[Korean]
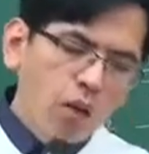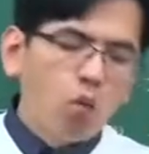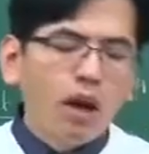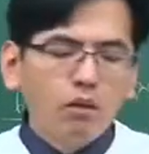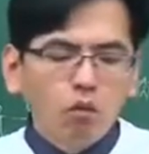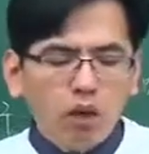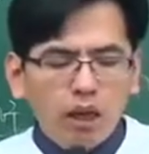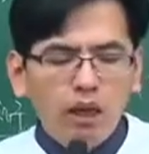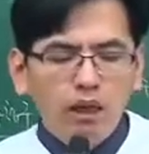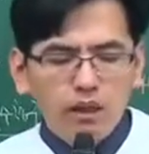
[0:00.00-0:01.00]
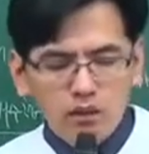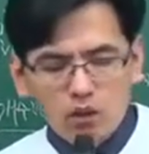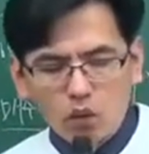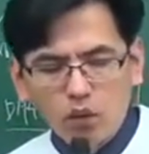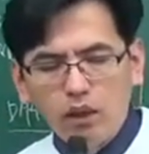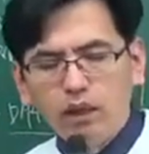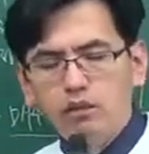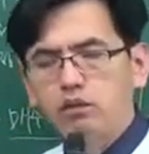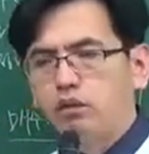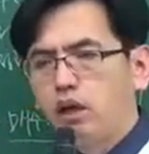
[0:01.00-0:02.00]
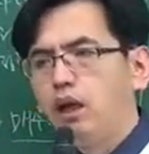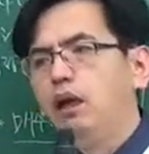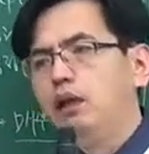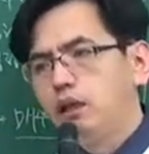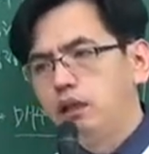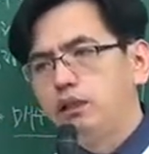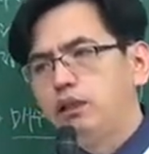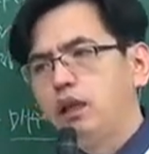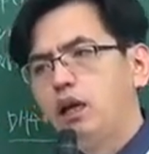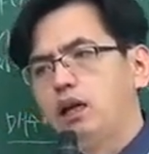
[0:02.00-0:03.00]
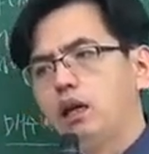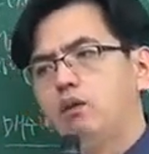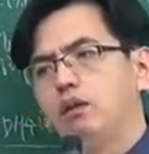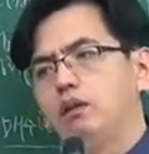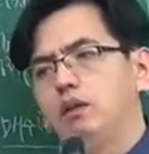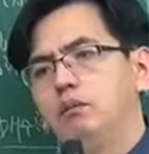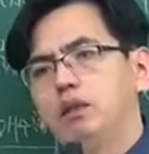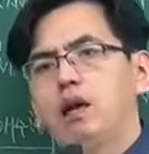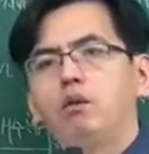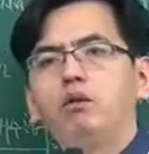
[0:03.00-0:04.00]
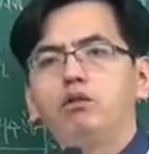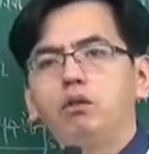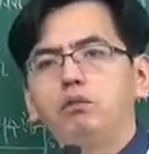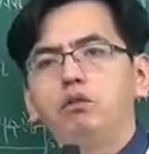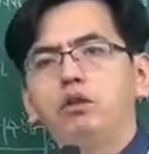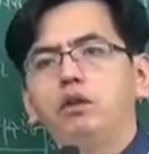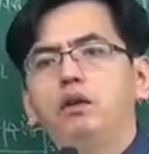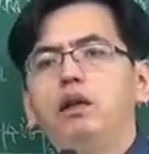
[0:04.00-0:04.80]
어, 완화 적용을 할 수가 있다라고 해서 뭐다 외울 수는 없고요.